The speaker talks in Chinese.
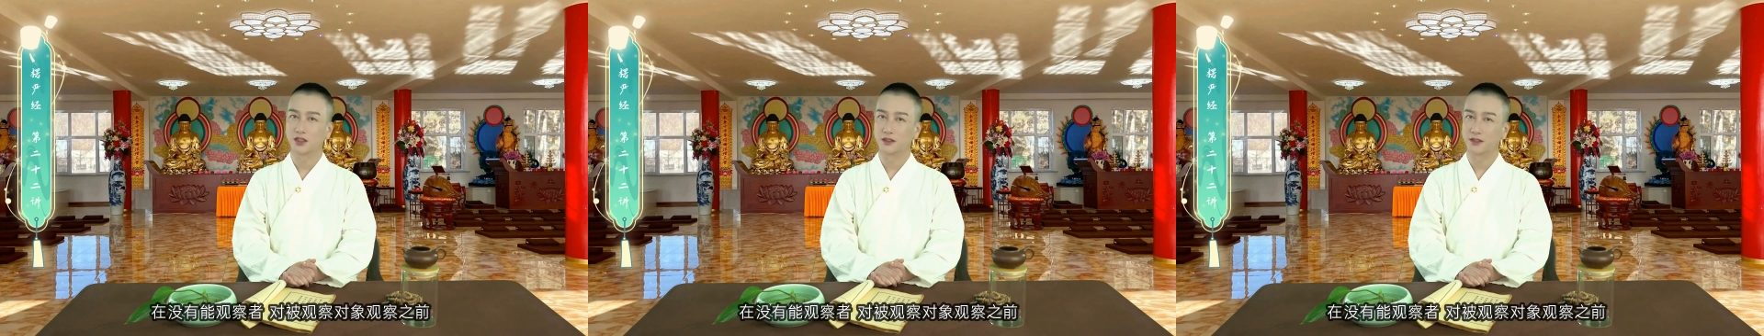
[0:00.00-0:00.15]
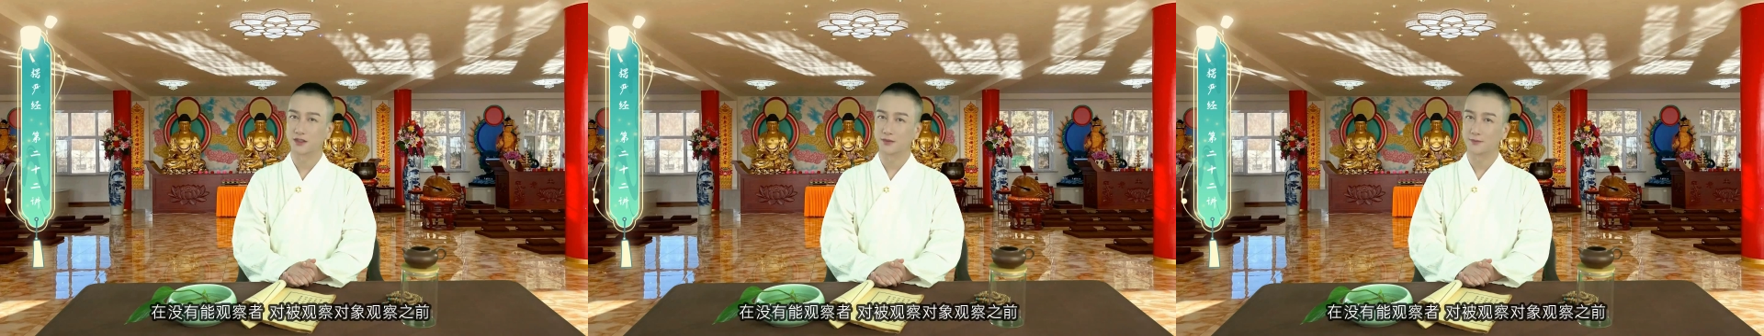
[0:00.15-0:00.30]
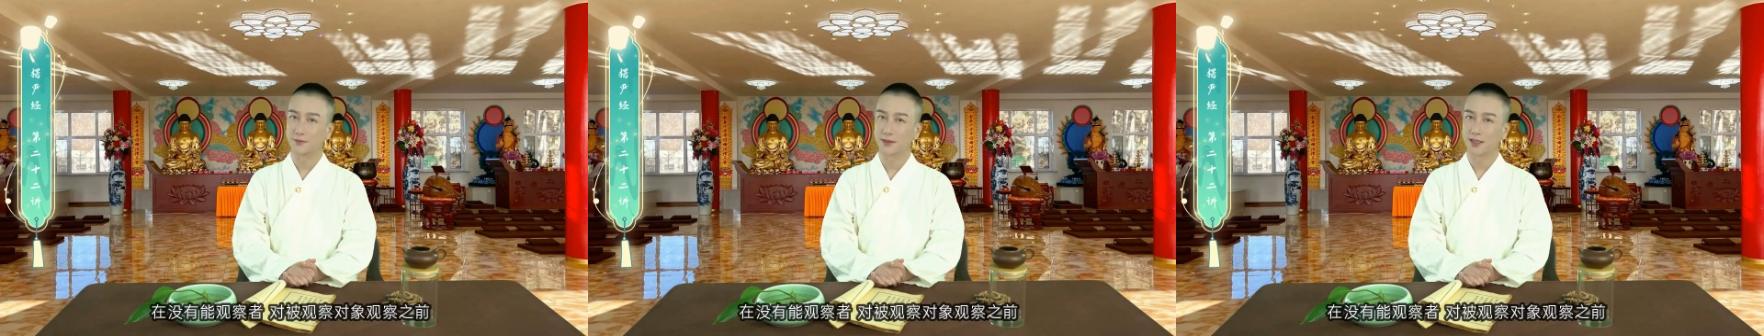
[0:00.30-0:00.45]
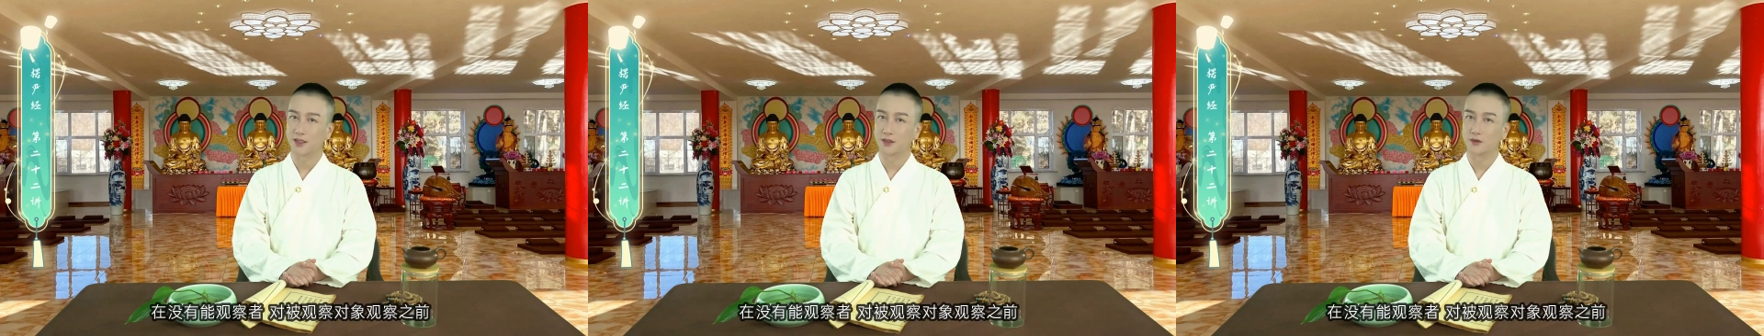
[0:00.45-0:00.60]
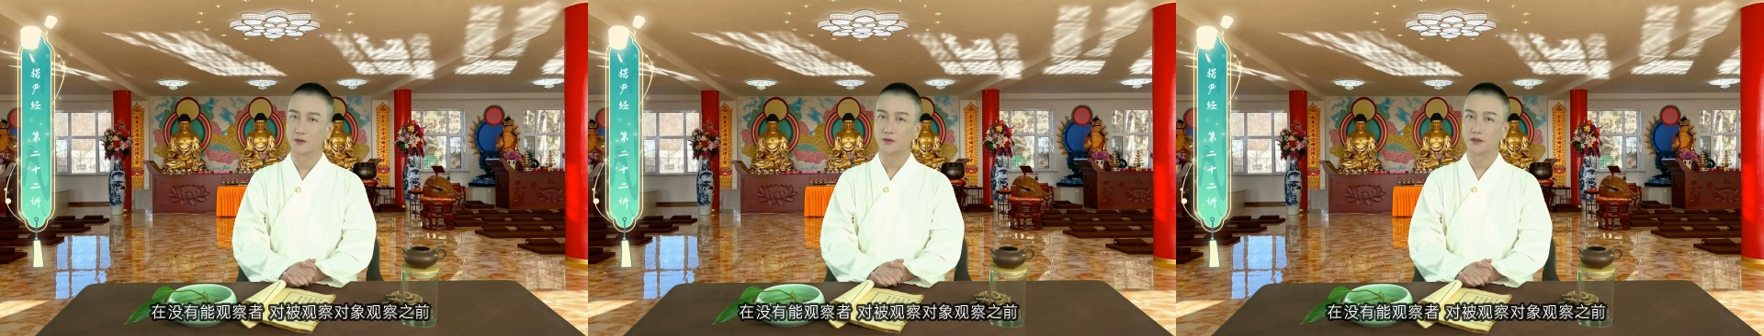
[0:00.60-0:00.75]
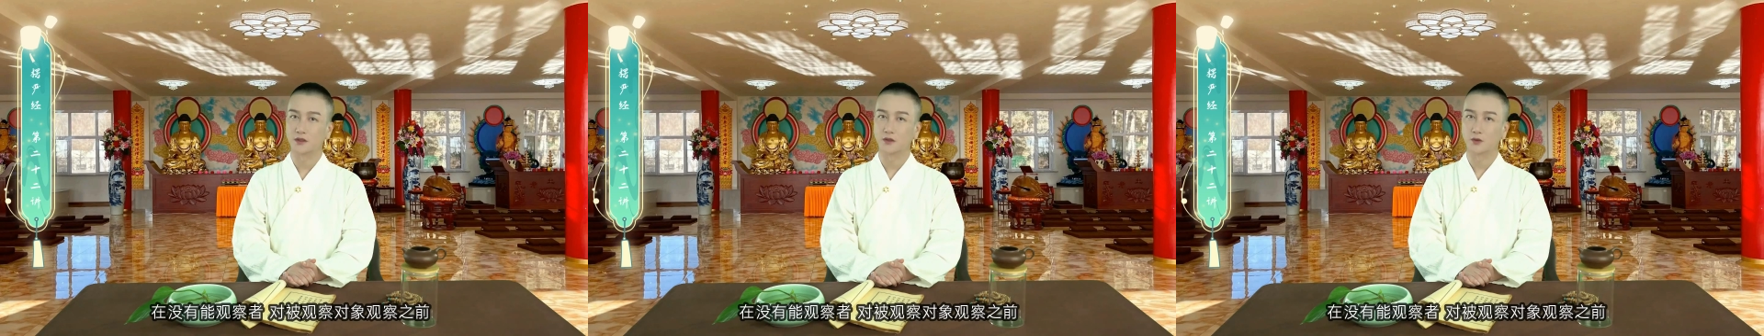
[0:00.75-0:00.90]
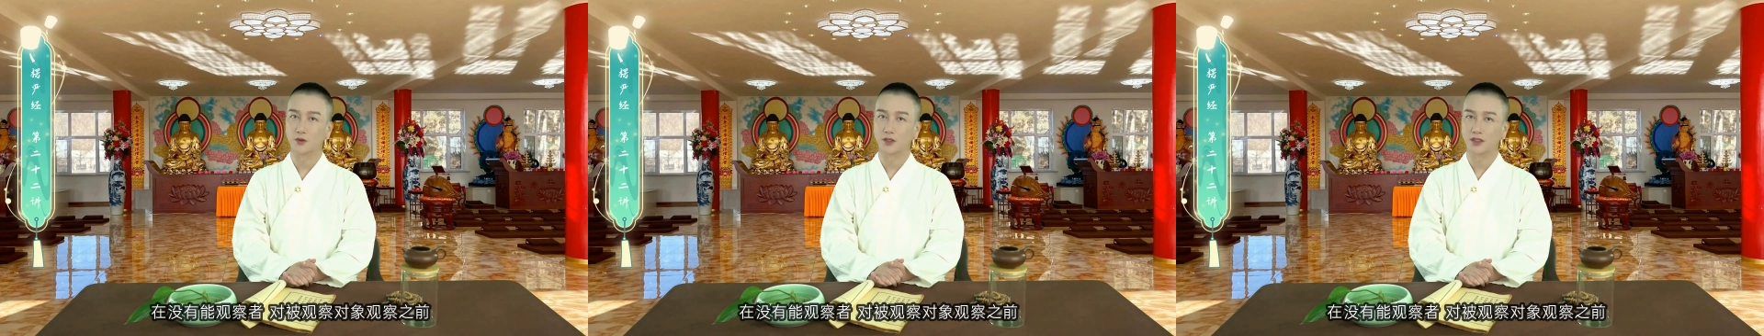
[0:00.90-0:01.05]
在没有
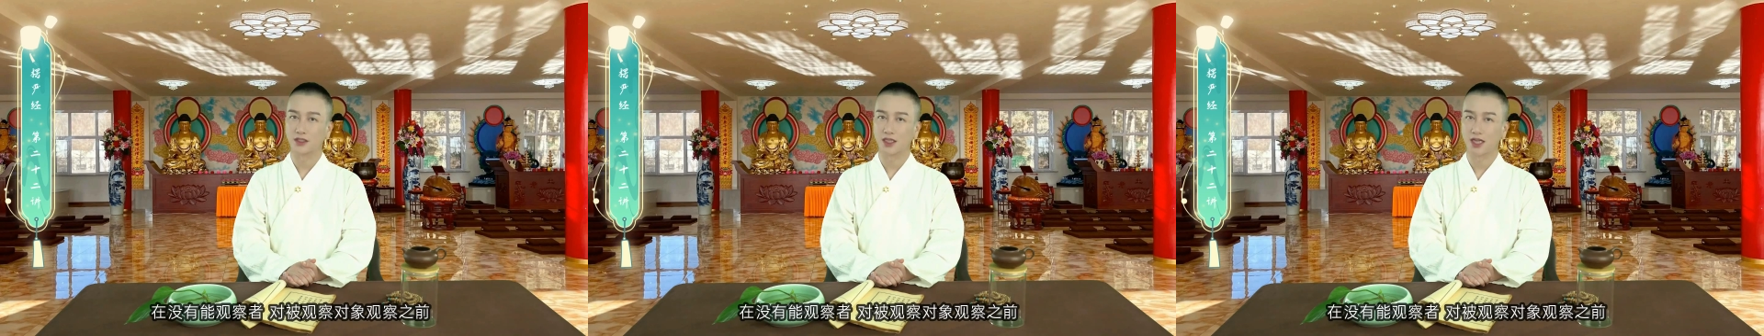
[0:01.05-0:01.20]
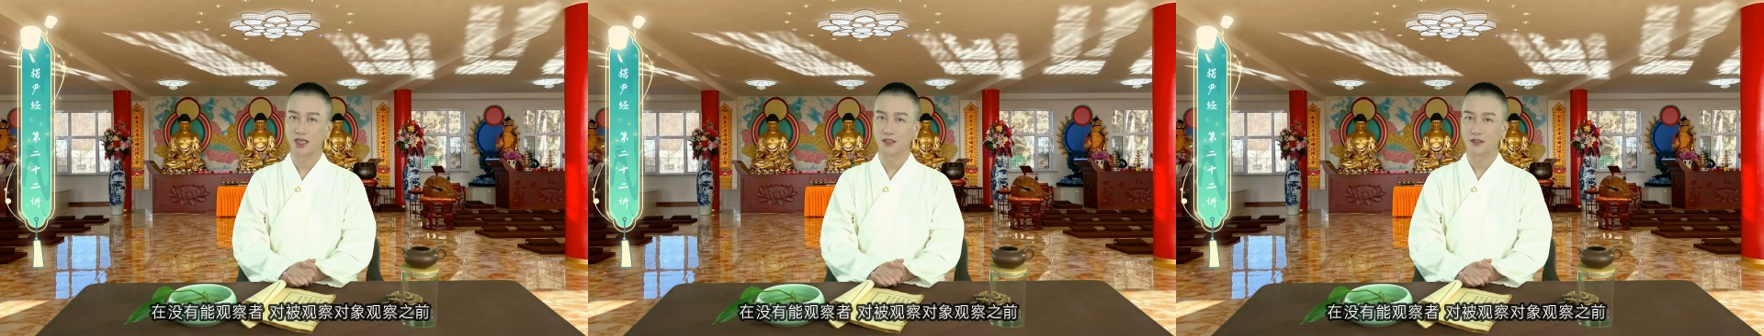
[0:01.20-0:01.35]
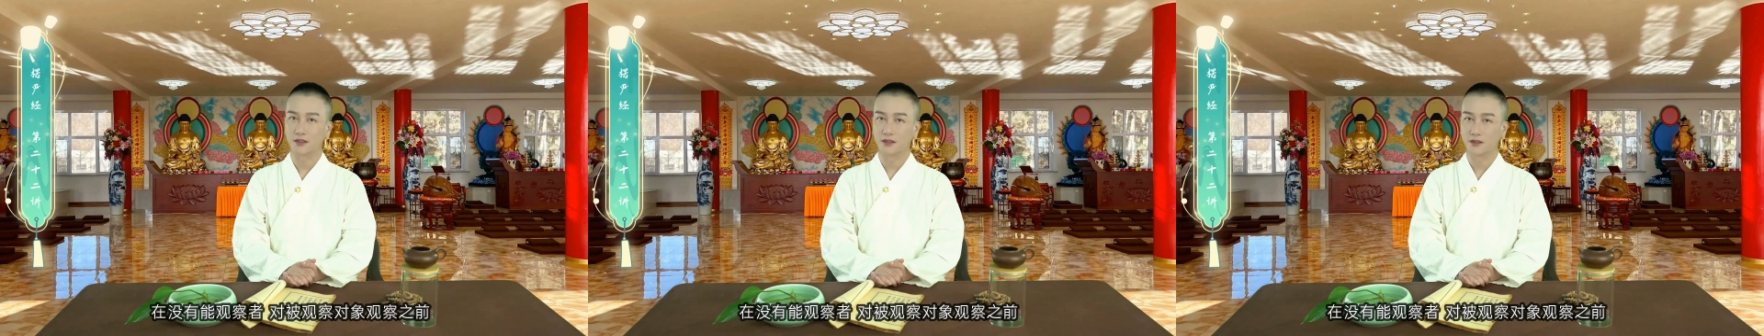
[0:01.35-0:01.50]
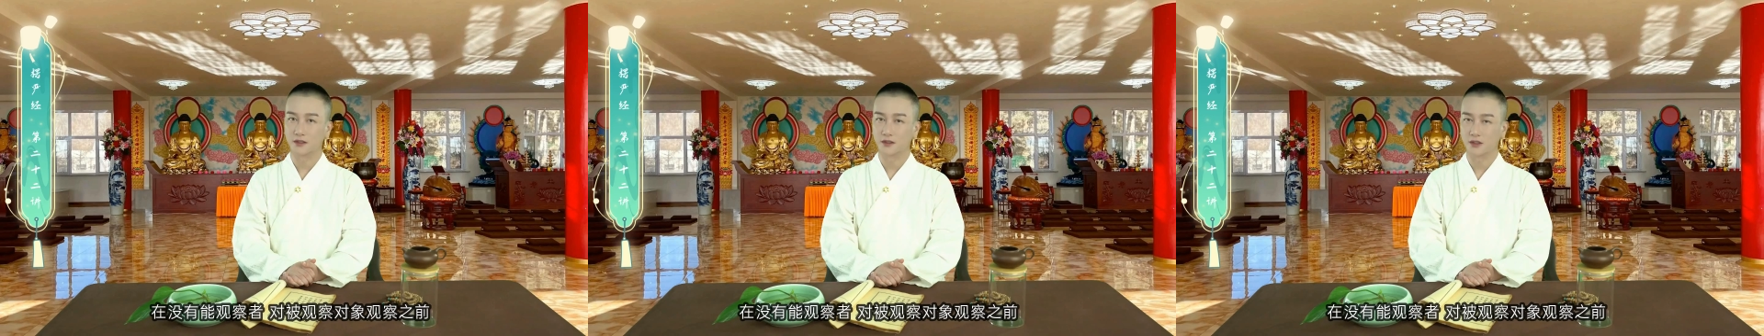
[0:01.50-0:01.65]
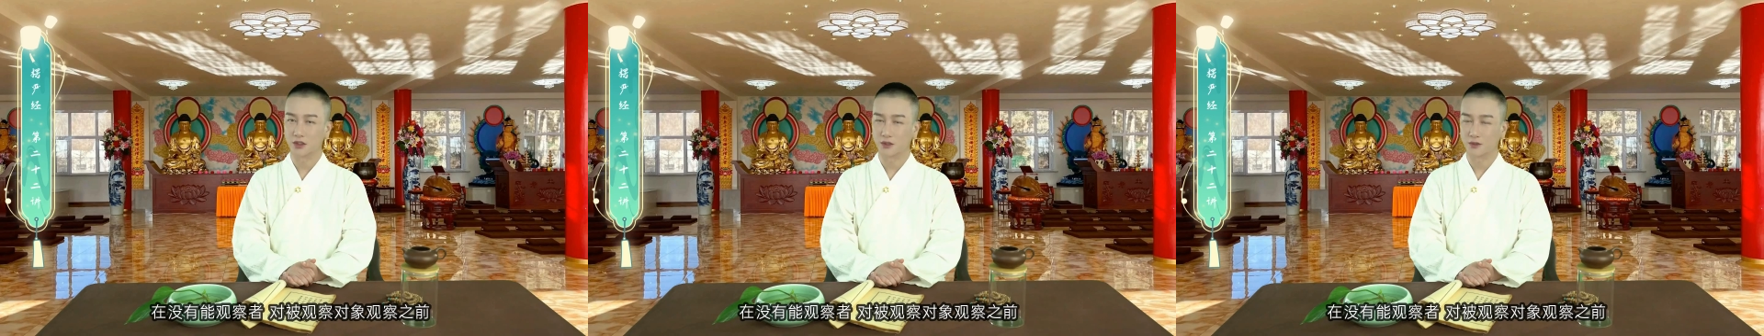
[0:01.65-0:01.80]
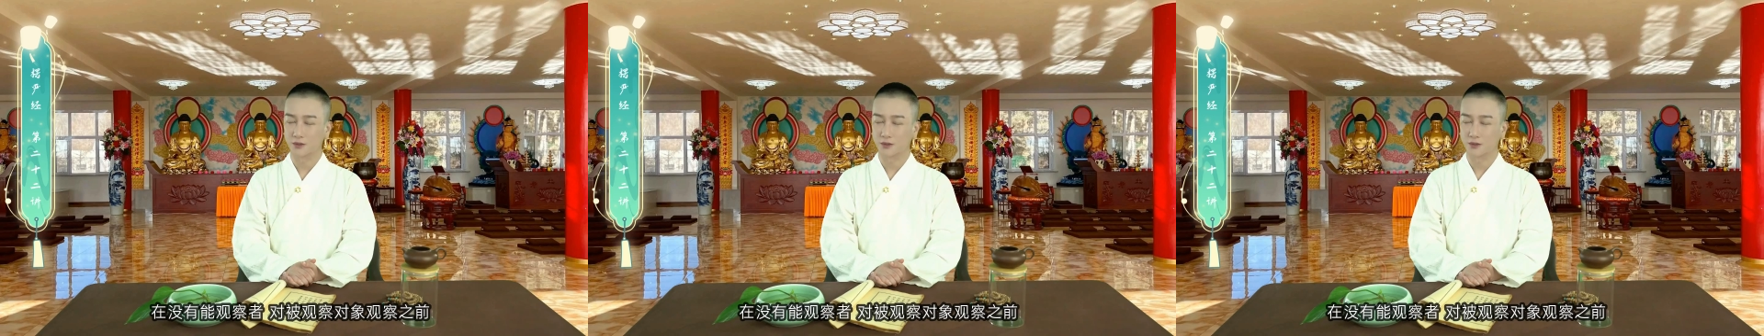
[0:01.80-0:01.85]
能观察者